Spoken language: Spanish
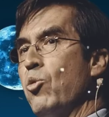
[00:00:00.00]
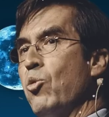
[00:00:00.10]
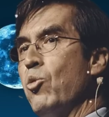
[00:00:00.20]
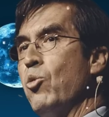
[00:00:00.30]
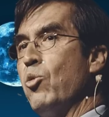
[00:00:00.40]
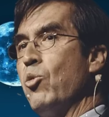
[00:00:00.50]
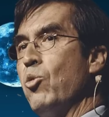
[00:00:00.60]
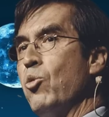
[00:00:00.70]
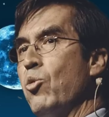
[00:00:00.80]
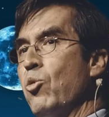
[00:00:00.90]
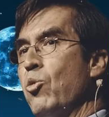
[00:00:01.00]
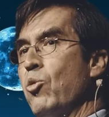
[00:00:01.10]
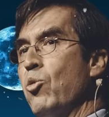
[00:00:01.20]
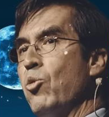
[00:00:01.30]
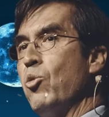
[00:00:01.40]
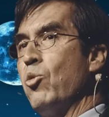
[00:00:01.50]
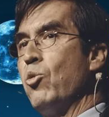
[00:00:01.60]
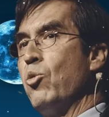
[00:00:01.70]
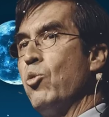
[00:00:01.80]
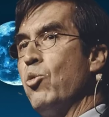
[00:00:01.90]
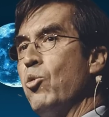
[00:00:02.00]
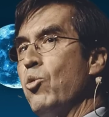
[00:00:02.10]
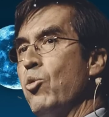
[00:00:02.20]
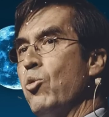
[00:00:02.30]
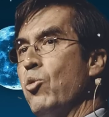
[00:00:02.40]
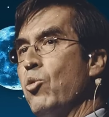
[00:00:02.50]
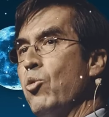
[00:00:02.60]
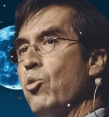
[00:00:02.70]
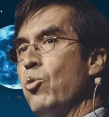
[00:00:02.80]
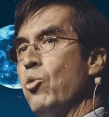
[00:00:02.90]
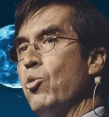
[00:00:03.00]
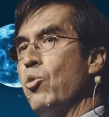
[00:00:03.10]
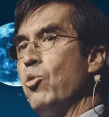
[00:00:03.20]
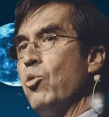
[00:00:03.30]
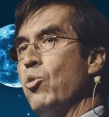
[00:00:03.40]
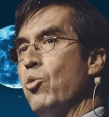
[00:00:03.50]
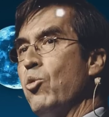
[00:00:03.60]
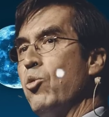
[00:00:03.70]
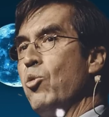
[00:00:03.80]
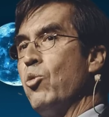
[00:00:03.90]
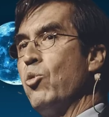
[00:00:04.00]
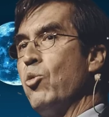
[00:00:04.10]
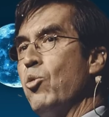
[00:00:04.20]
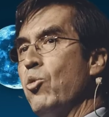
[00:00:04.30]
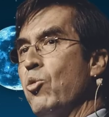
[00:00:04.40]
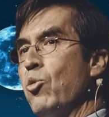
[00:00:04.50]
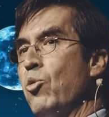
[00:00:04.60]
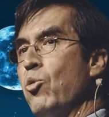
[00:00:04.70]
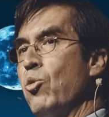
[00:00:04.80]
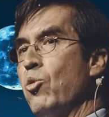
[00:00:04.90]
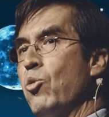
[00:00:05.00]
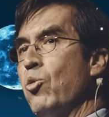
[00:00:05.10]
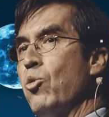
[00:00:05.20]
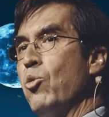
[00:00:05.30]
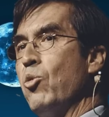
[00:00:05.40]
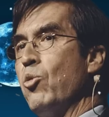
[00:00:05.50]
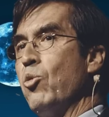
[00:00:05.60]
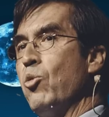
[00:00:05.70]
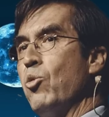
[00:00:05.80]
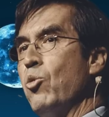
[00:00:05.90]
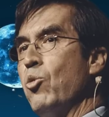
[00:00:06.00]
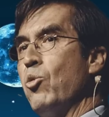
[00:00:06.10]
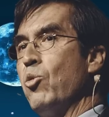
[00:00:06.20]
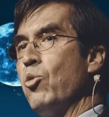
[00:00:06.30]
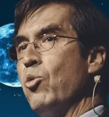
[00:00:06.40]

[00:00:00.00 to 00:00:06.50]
se enseñen a los enfermos. Es decir, ya no es algo que pueda tener para nosotros una percepción esotérica.